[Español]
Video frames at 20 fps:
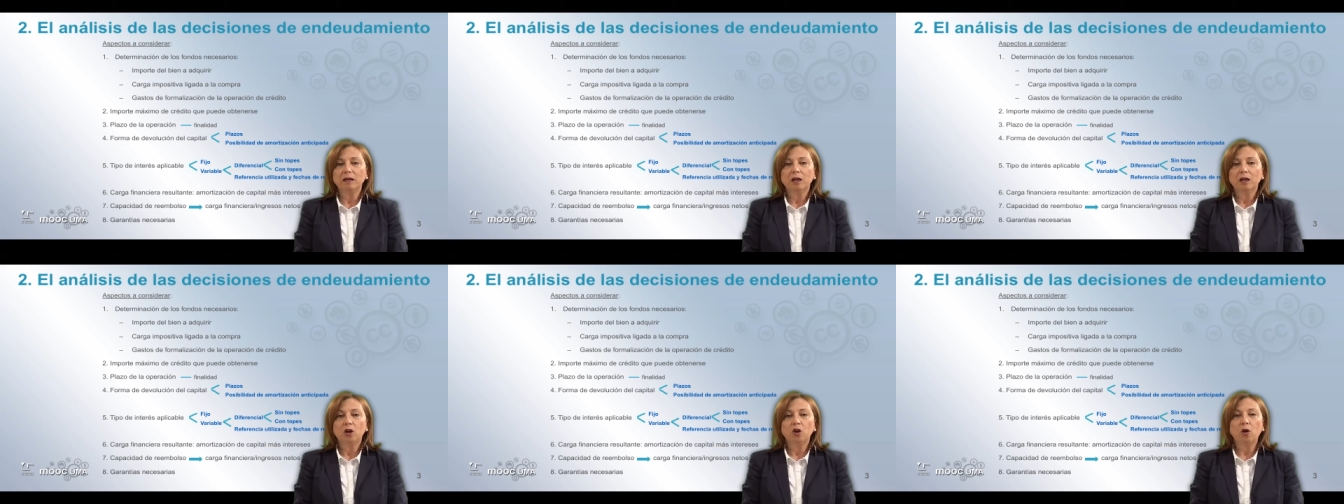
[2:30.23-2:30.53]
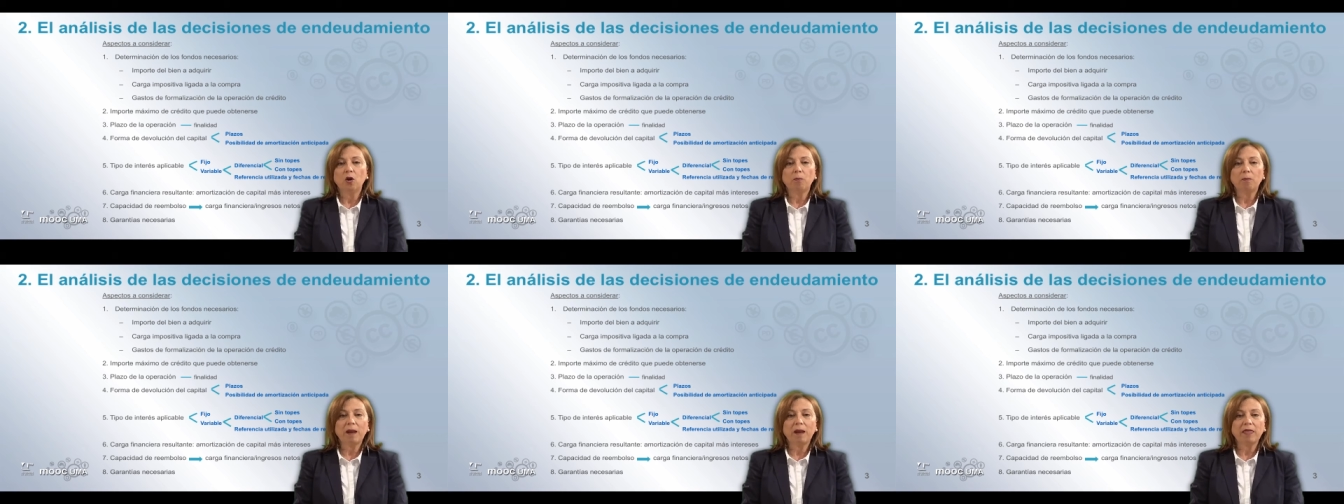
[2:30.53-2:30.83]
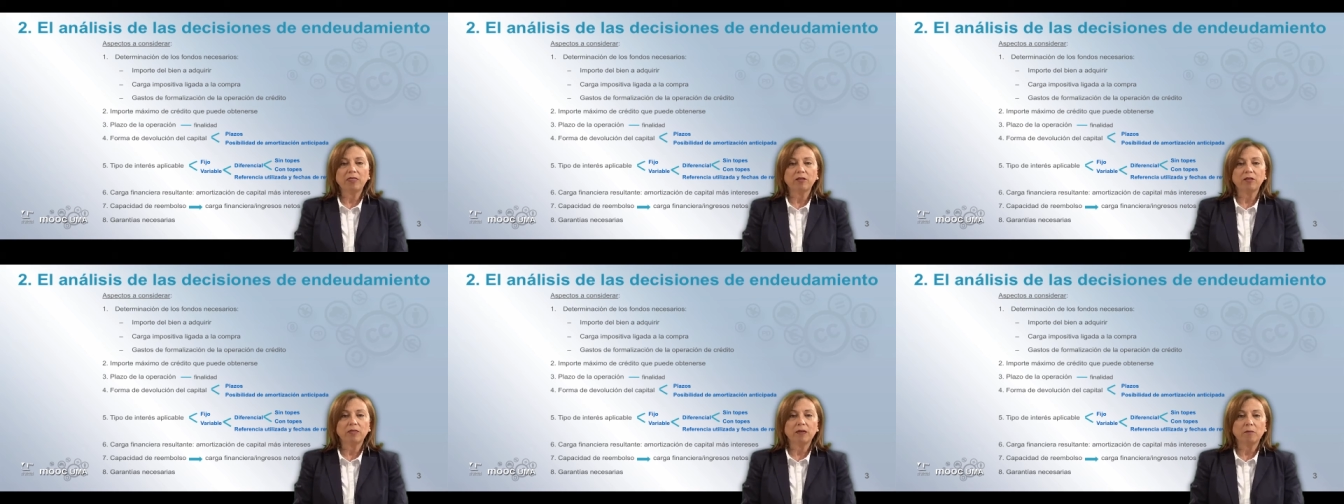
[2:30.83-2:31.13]
los
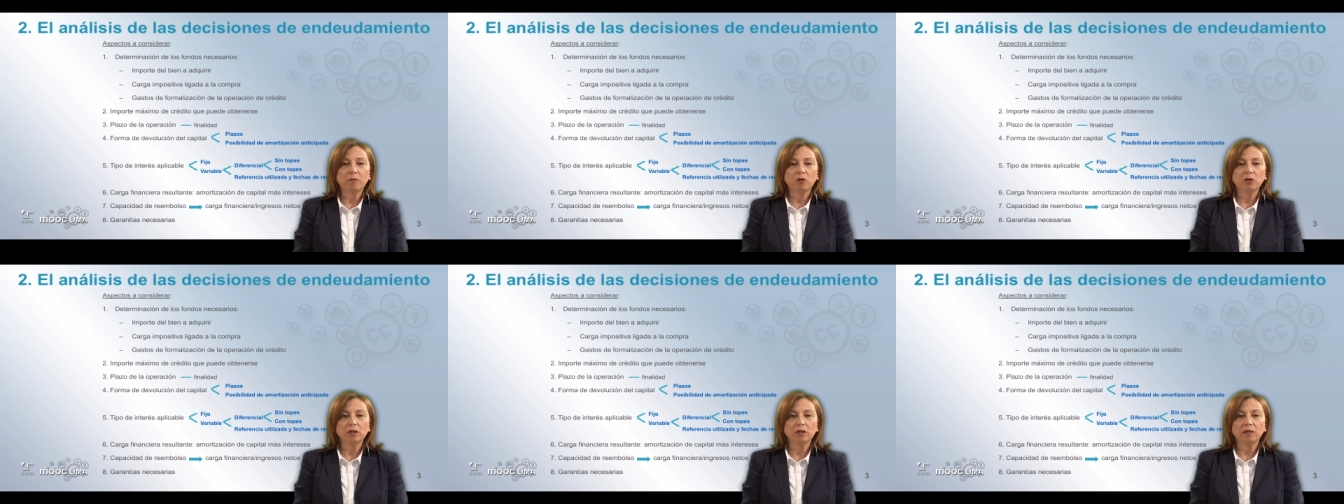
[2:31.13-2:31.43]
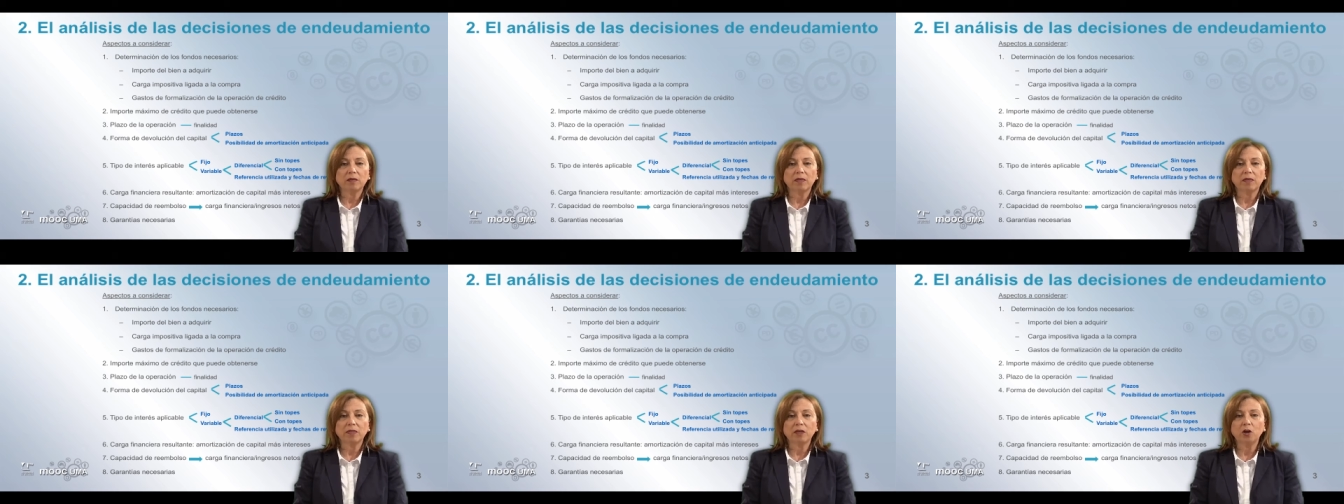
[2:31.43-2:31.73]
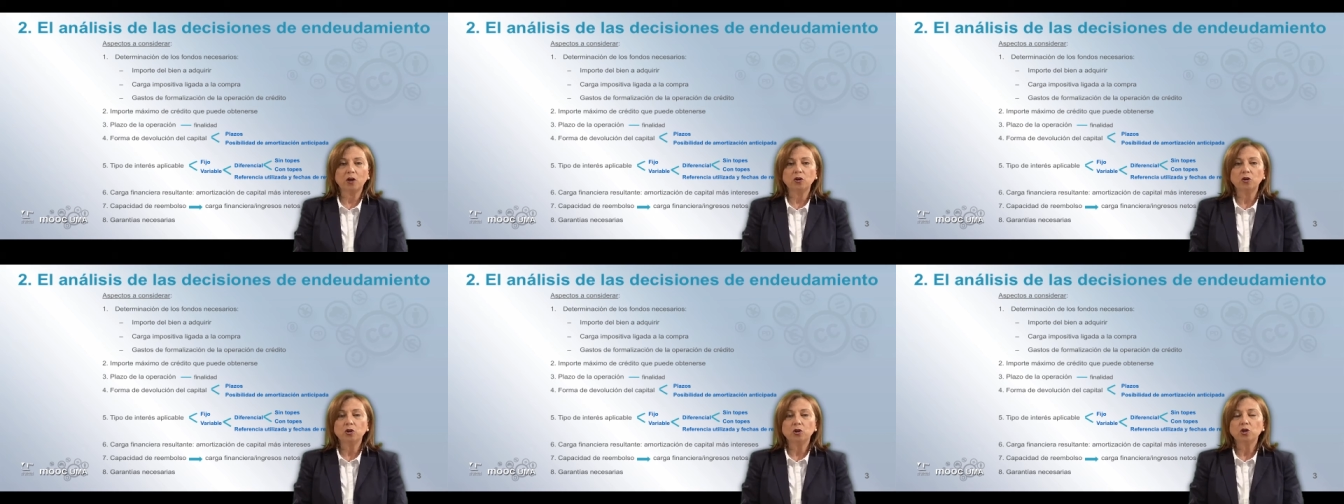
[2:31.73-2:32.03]
plazos de
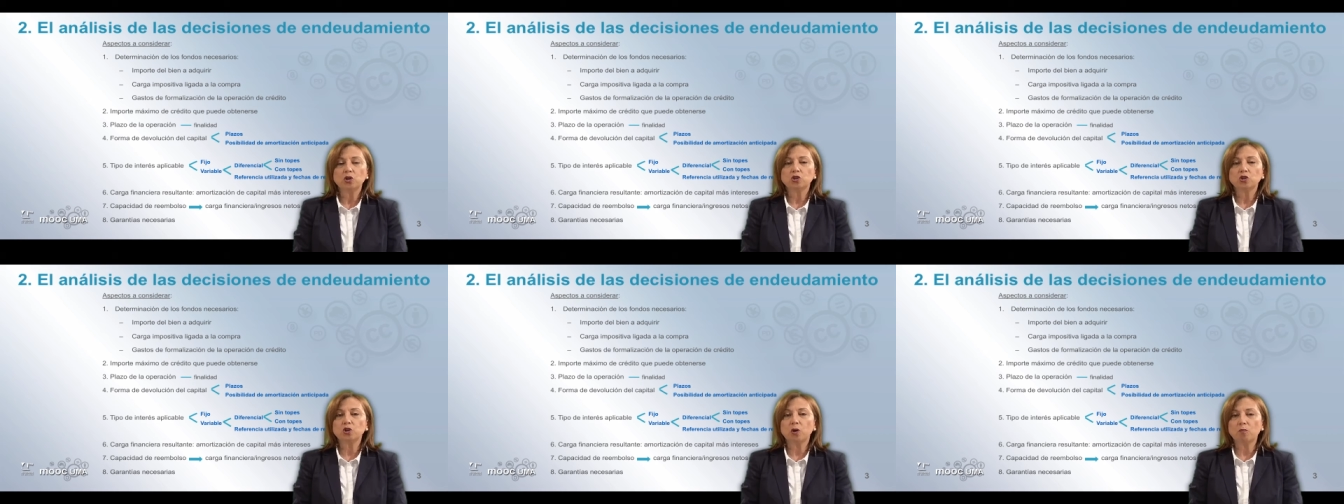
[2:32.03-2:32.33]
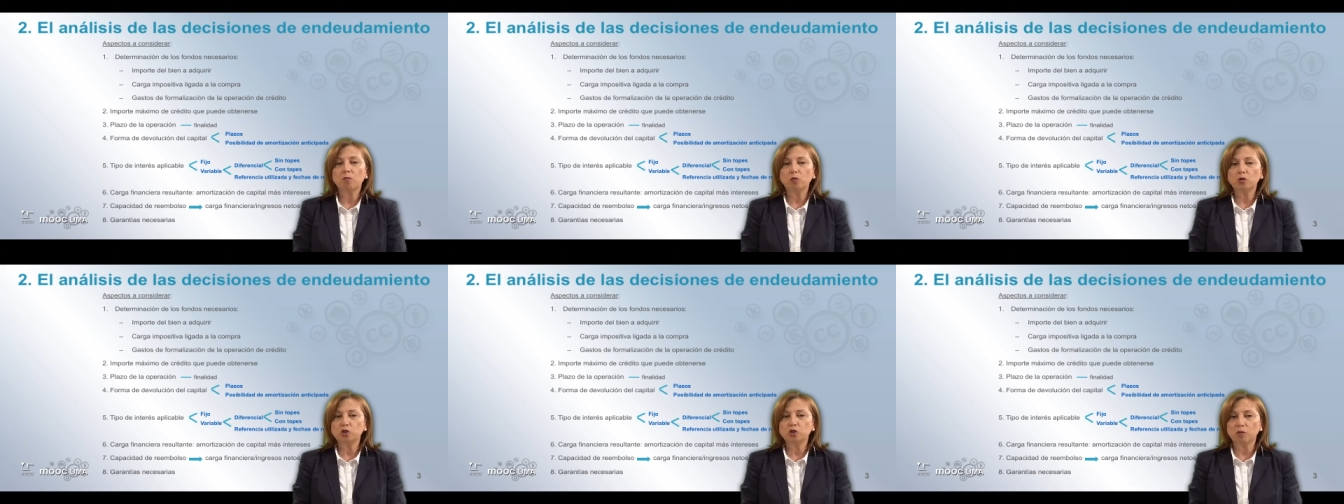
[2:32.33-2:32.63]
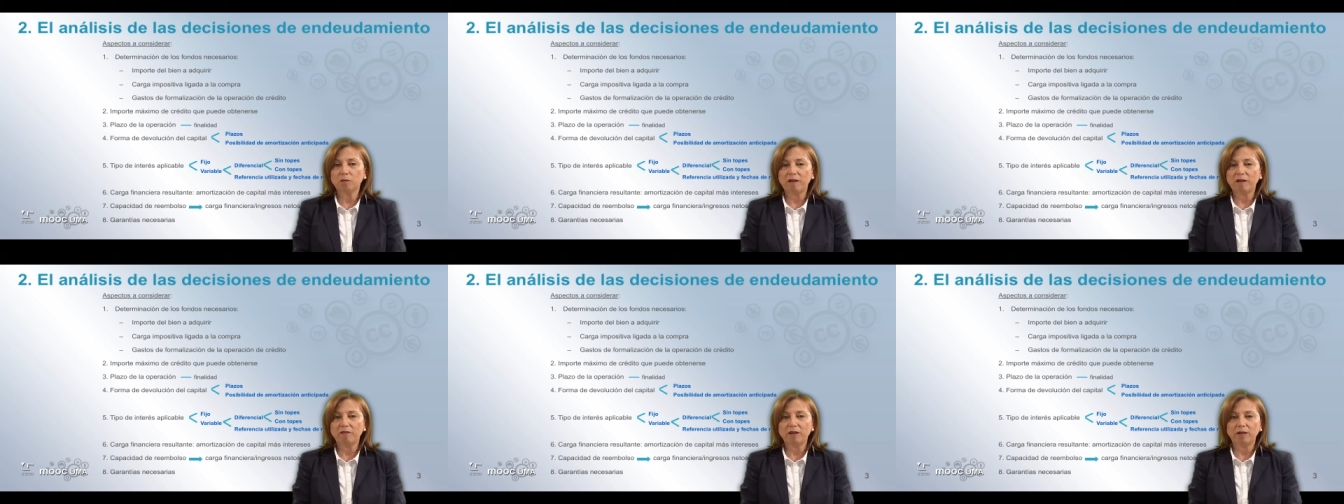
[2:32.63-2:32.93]
amortización son mucho
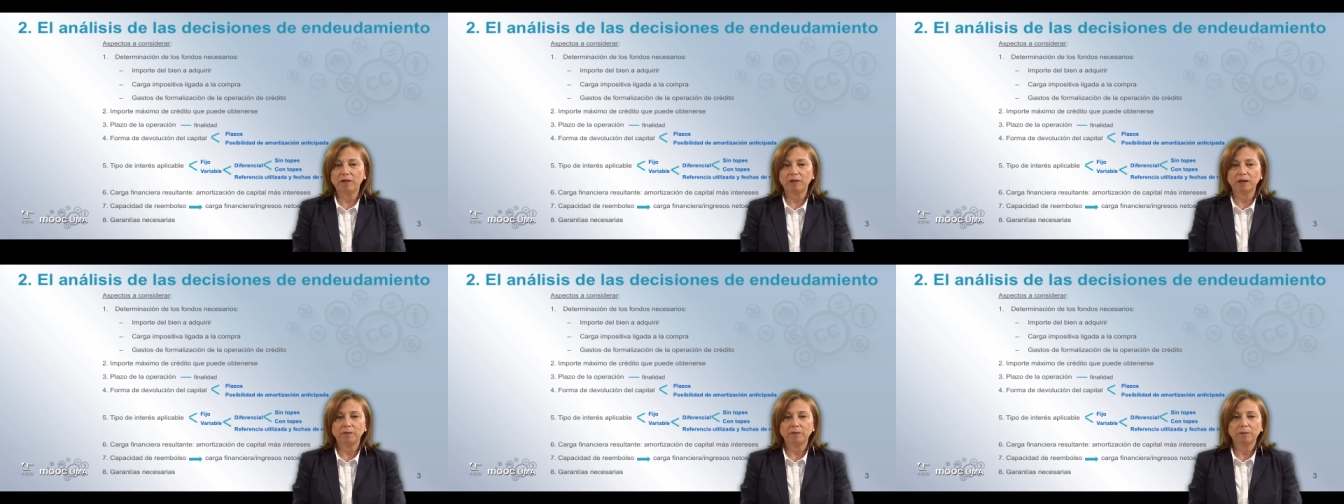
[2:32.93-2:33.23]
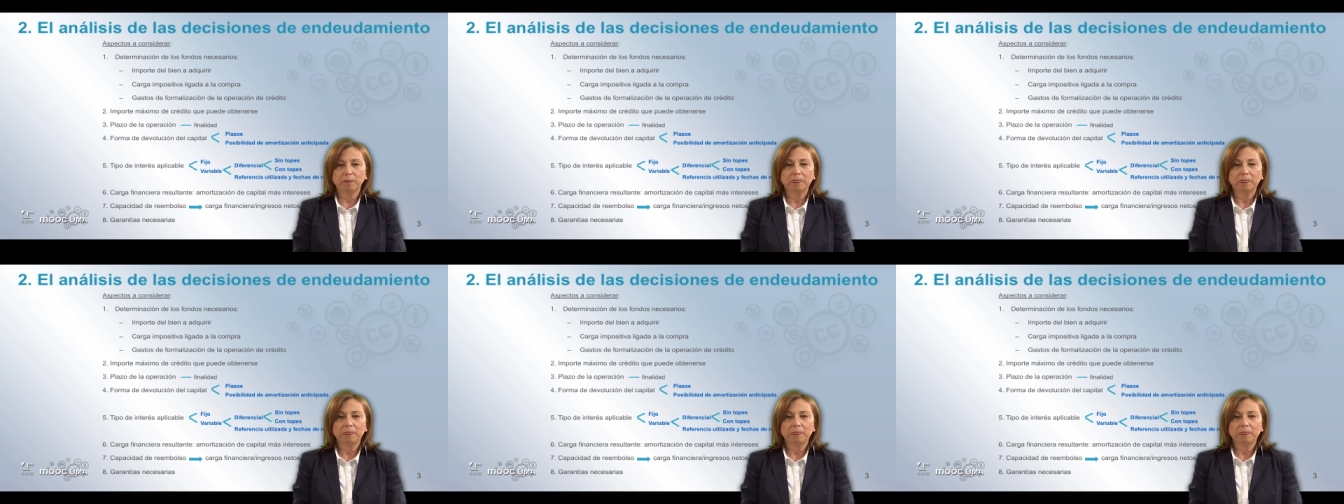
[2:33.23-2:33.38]
más breves.